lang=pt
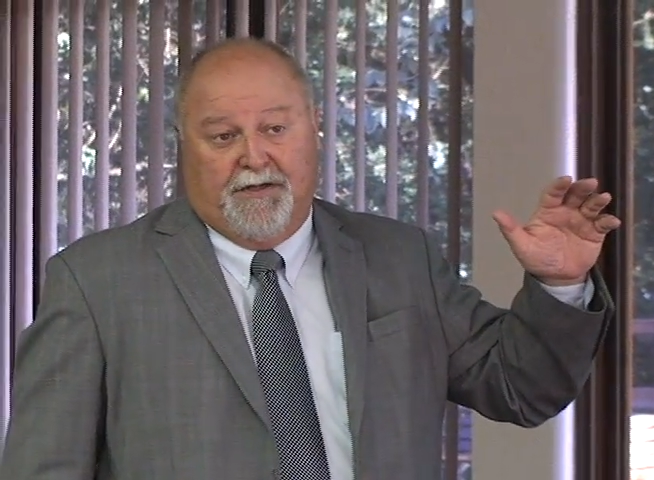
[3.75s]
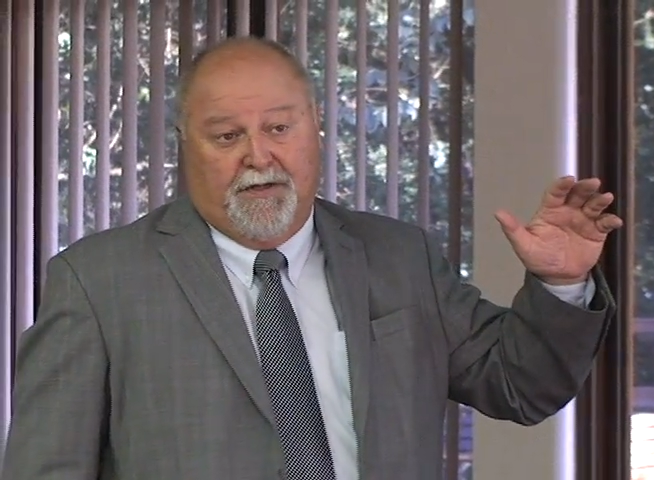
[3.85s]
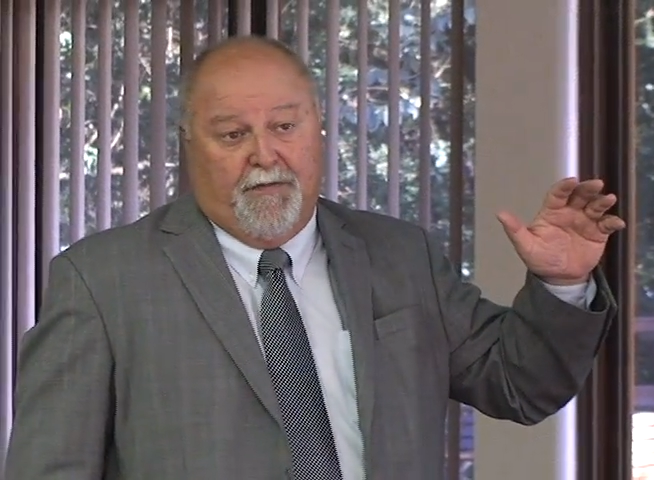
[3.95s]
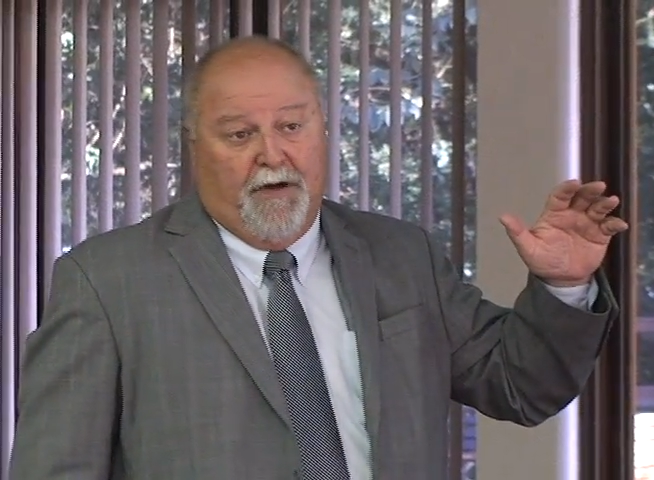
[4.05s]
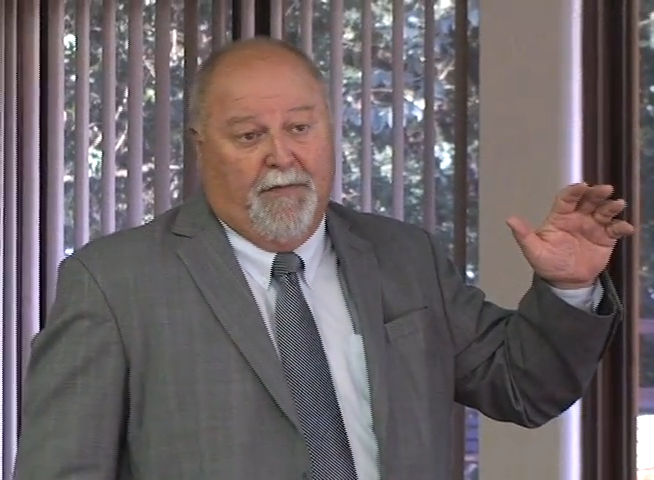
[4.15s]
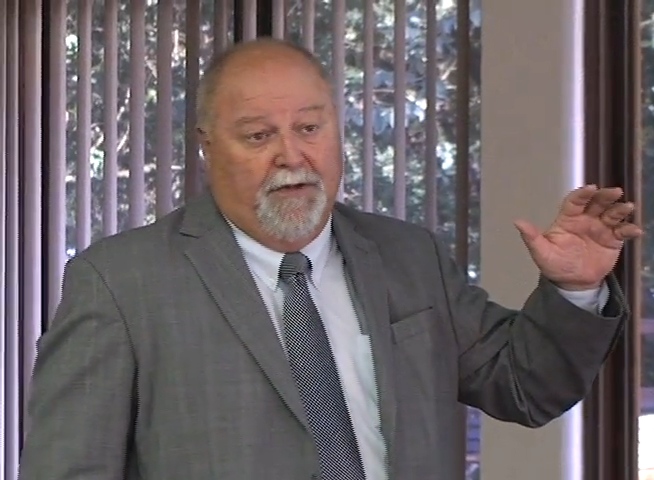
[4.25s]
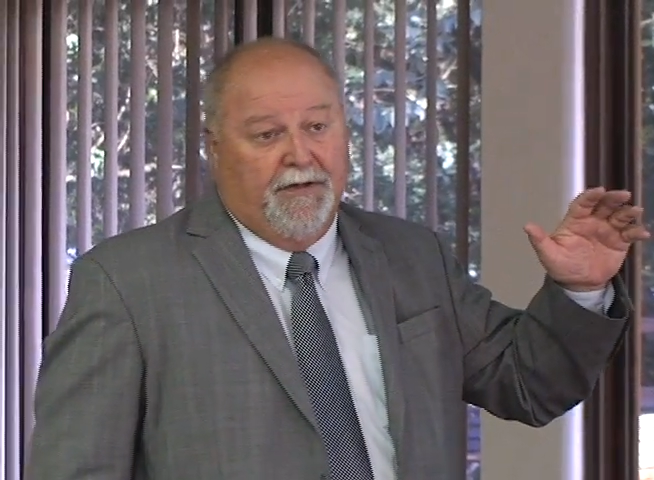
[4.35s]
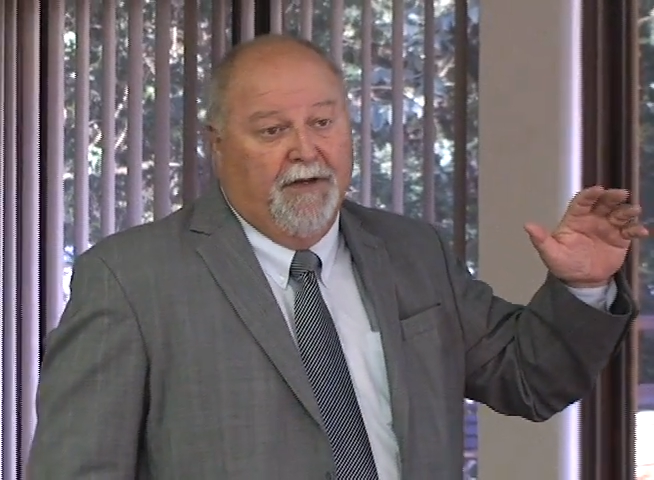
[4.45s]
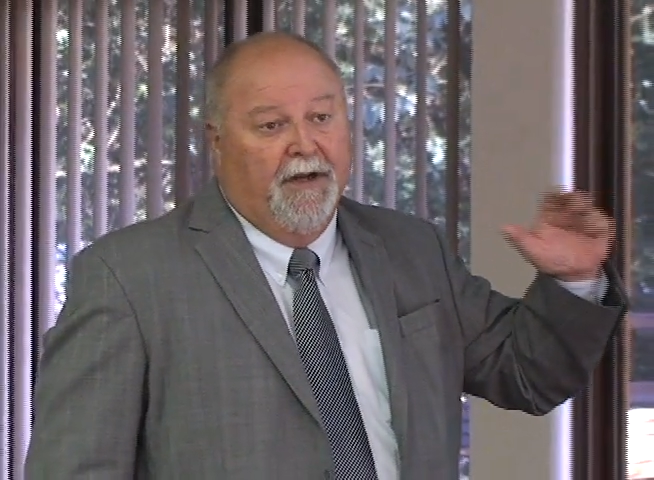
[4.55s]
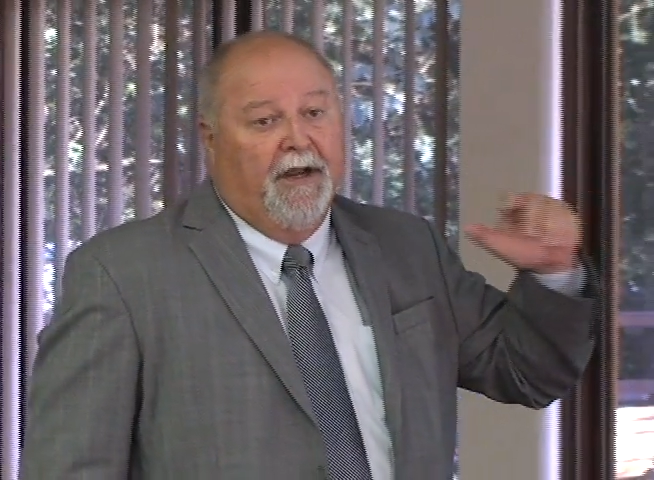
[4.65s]
agência de
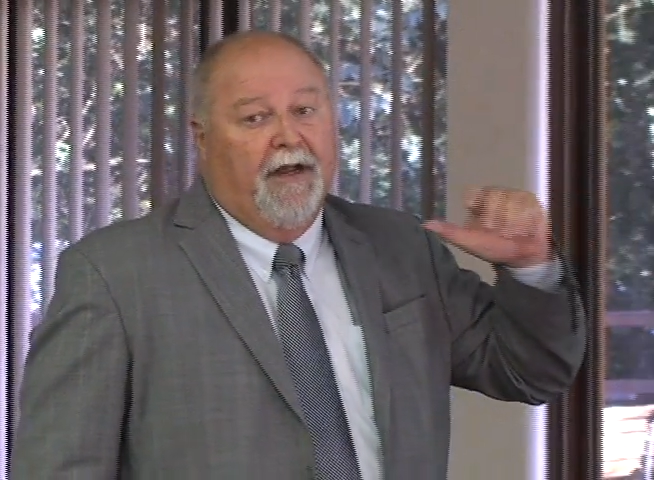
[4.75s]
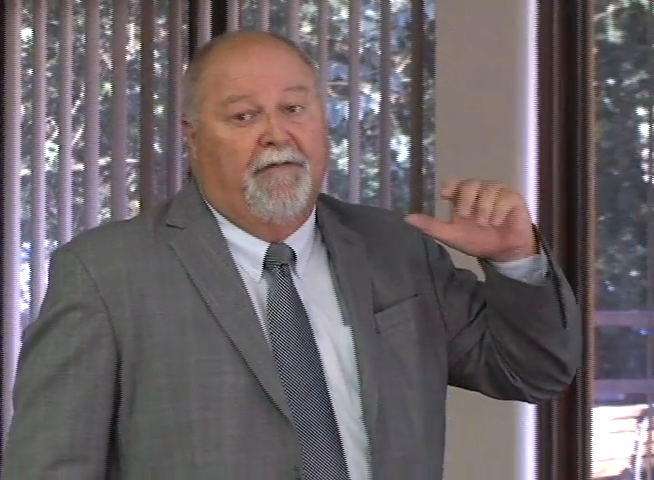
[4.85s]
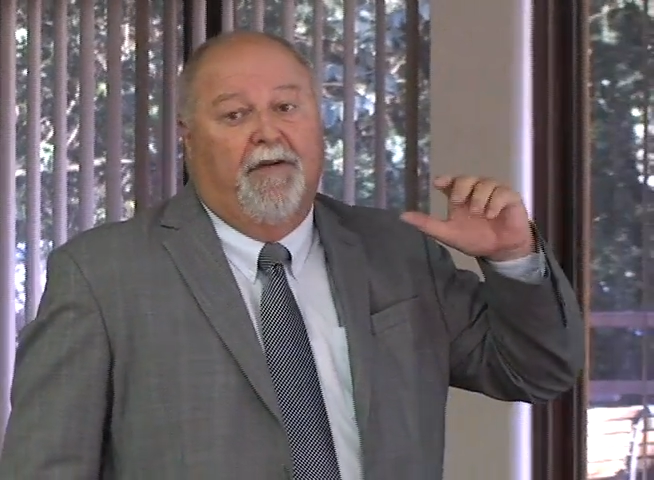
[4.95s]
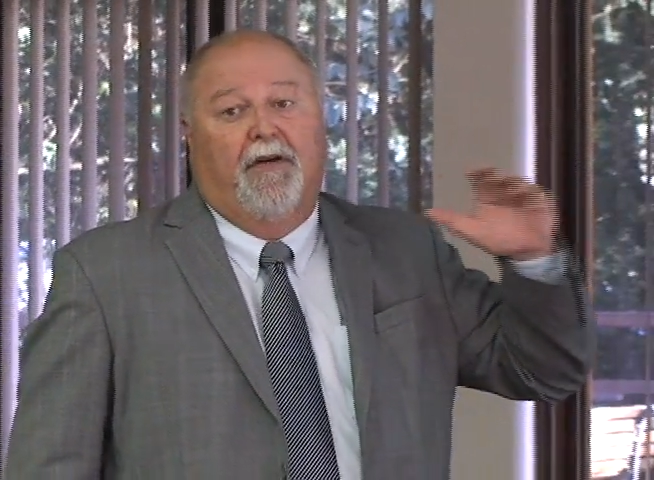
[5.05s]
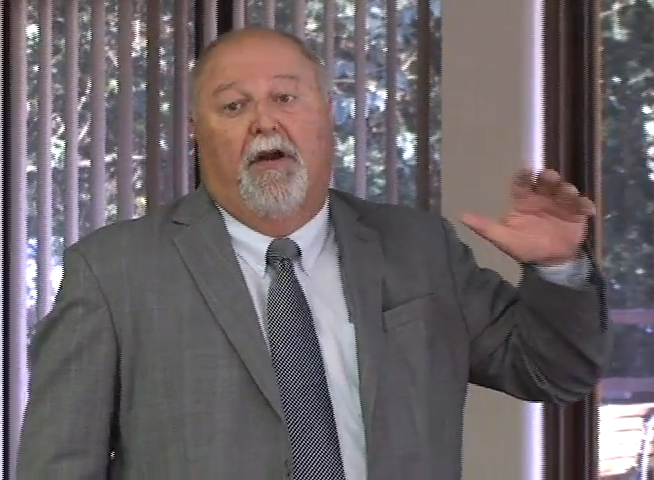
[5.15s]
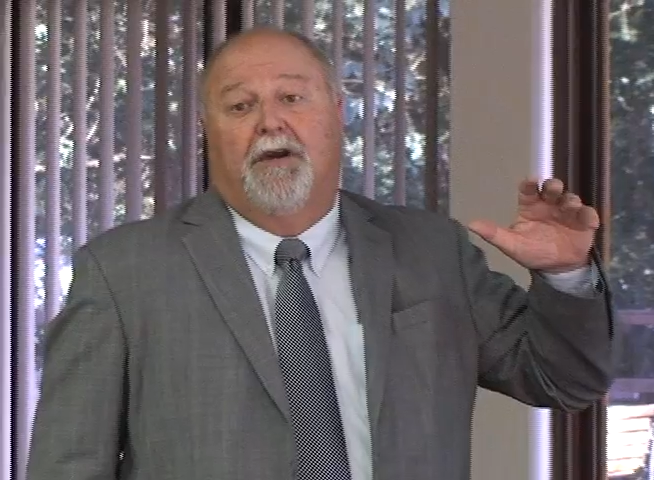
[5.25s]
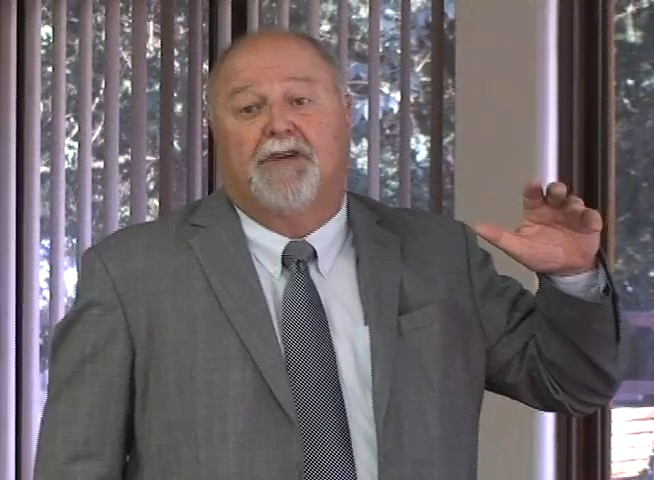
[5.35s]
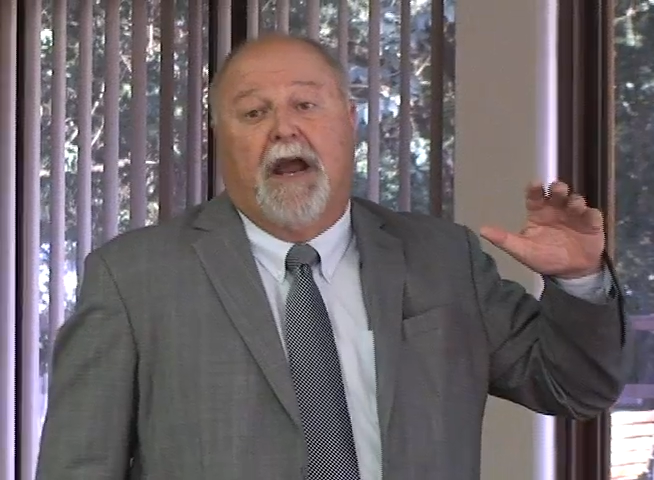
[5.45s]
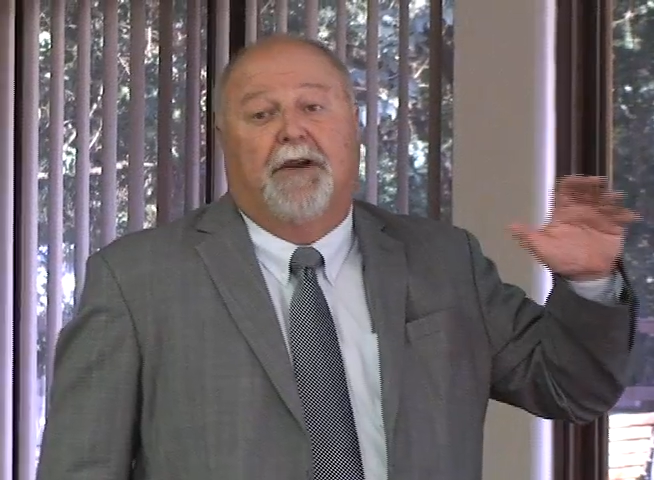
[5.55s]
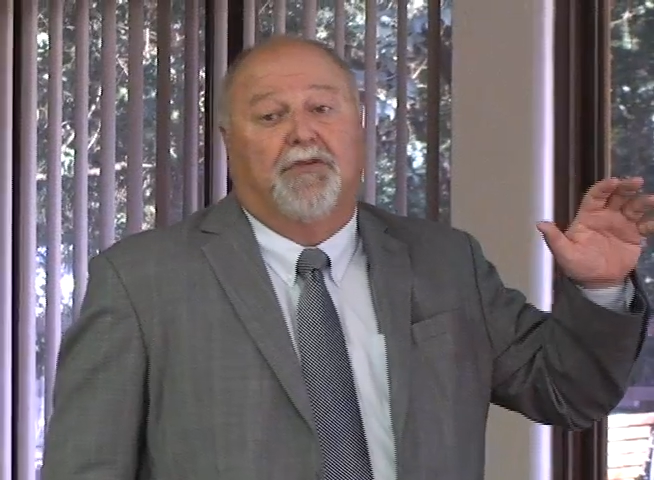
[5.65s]
promoção de negócios
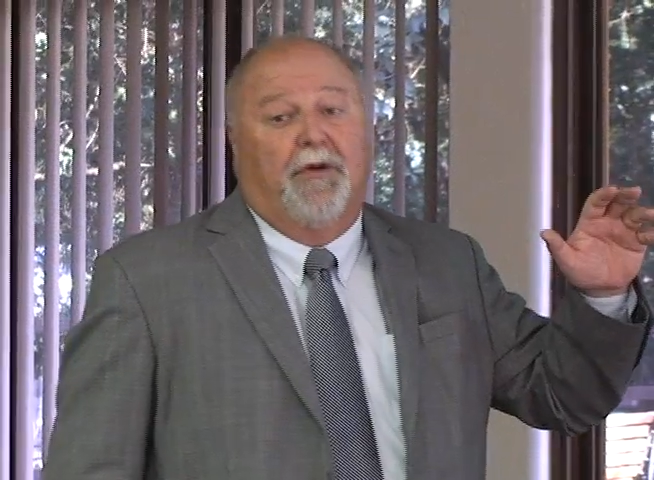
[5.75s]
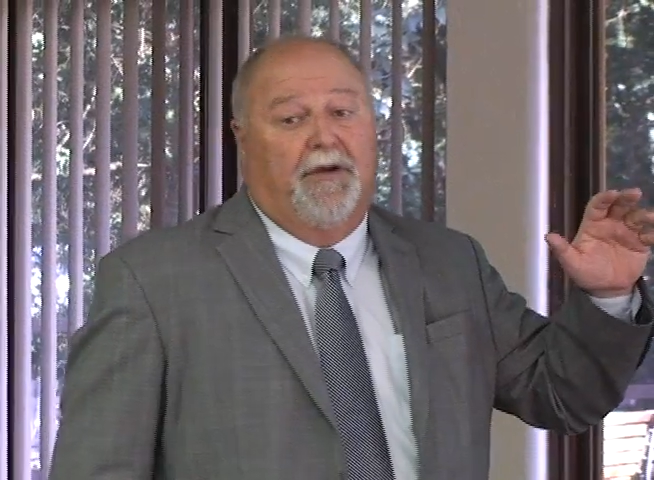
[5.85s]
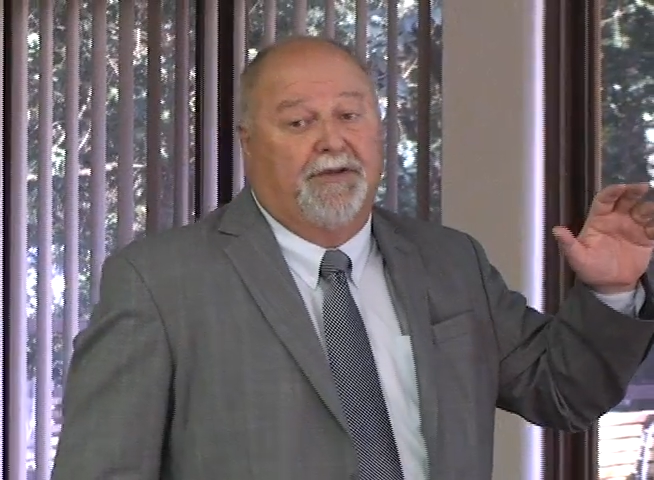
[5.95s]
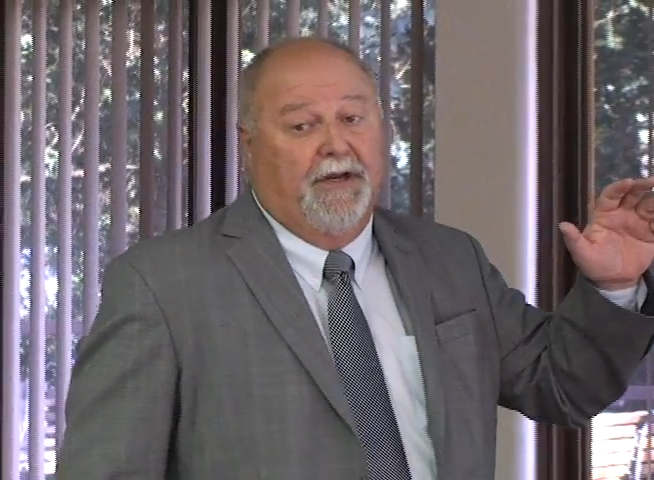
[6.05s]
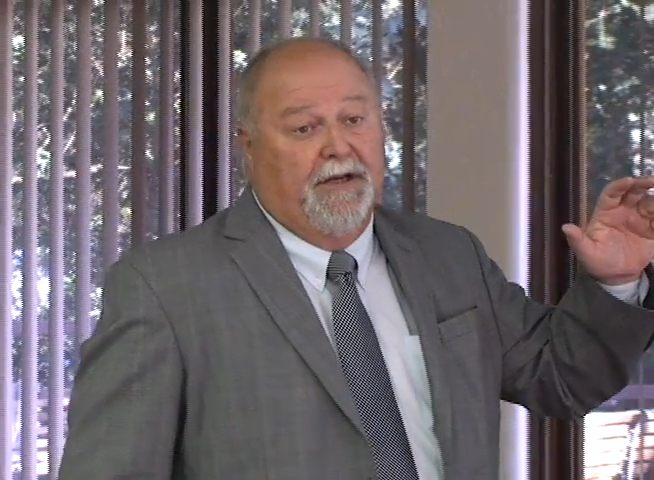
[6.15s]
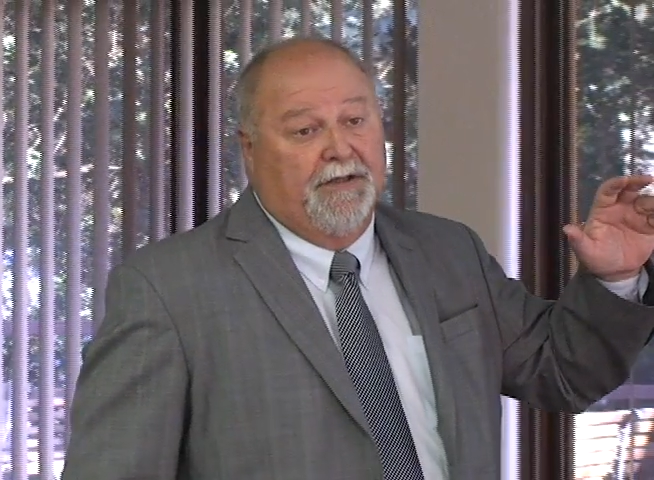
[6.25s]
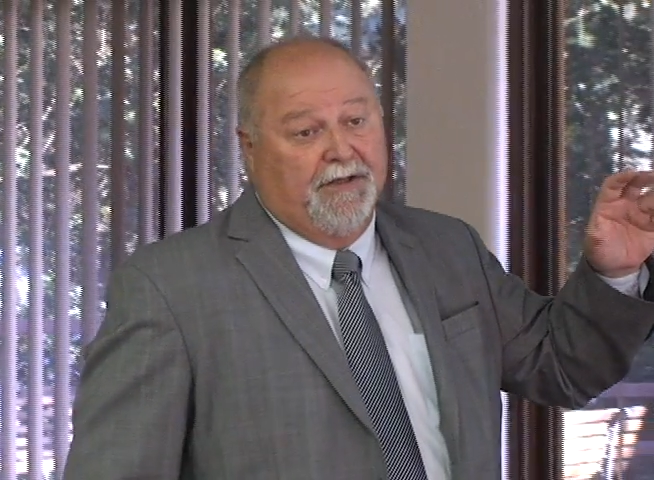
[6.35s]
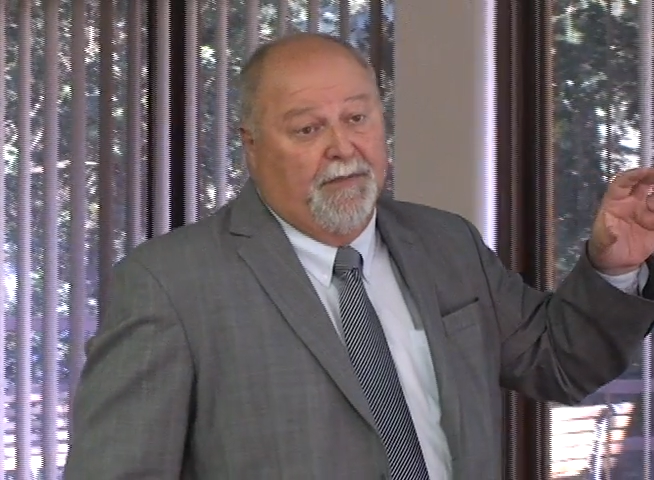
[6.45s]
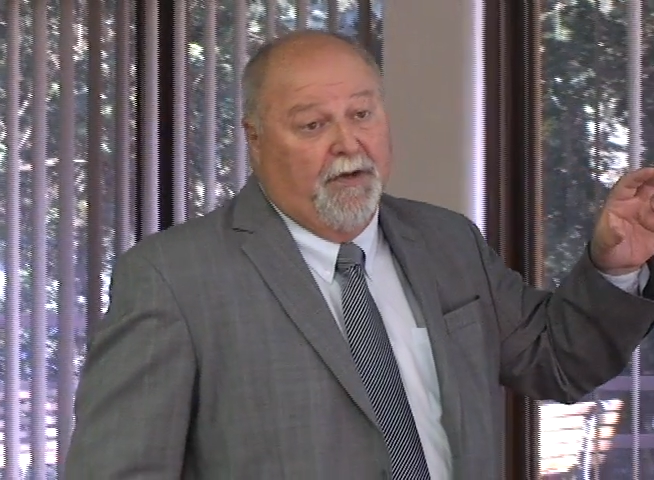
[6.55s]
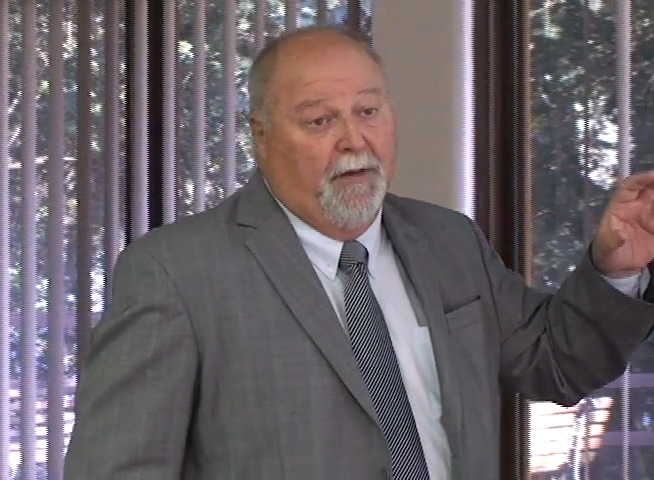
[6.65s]
da região de Waterloo.